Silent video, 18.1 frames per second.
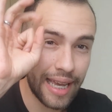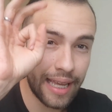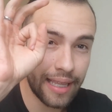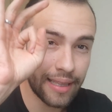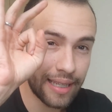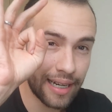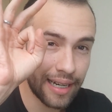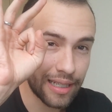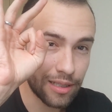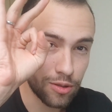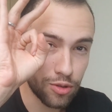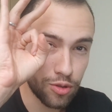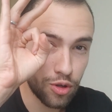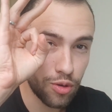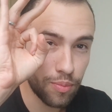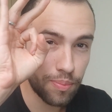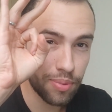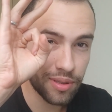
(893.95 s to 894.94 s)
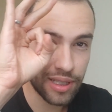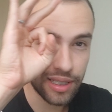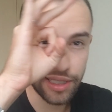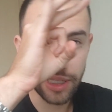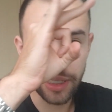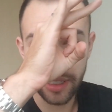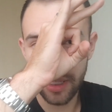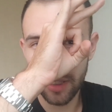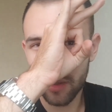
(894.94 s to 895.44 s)
entran a esos grupos tan
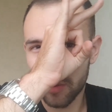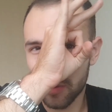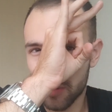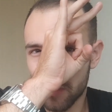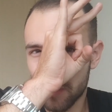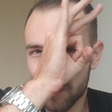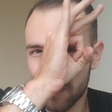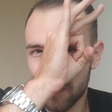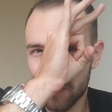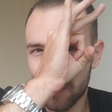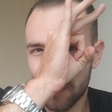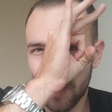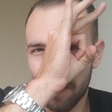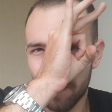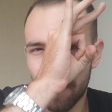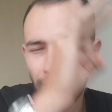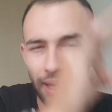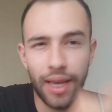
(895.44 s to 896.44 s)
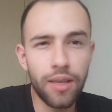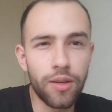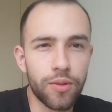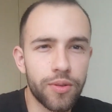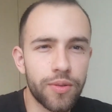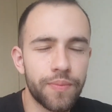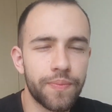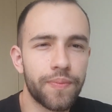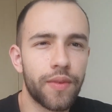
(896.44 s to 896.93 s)
chiquitos, tan
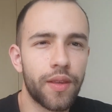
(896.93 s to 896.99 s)
pequeños.